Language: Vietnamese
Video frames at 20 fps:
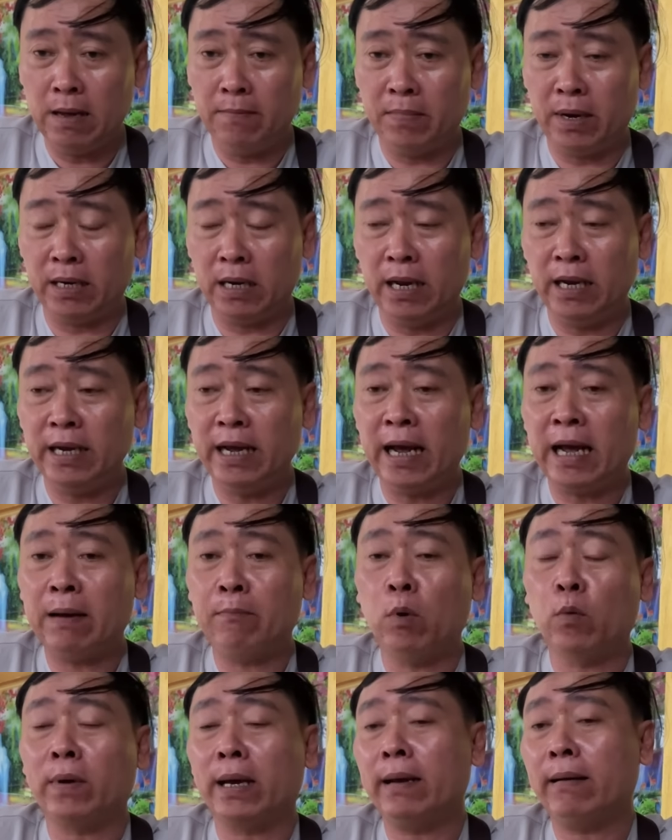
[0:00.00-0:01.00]
mà để ra
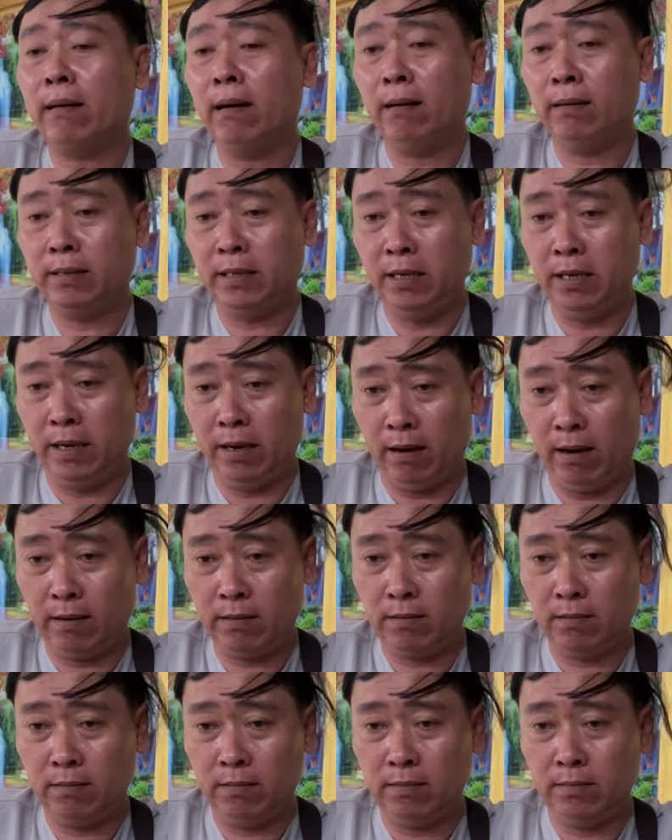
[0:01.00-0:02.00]
một cái cơ gì
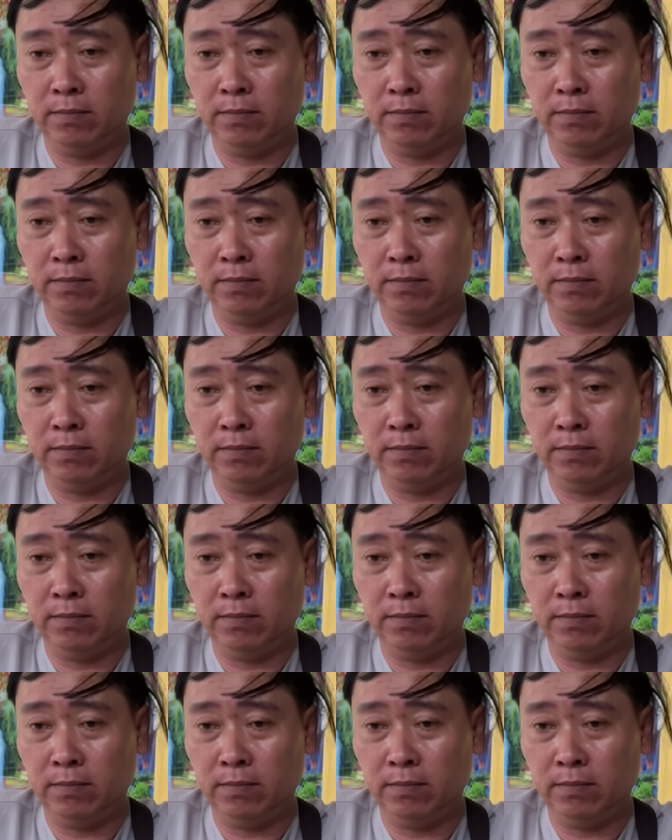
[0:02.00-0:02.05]
hết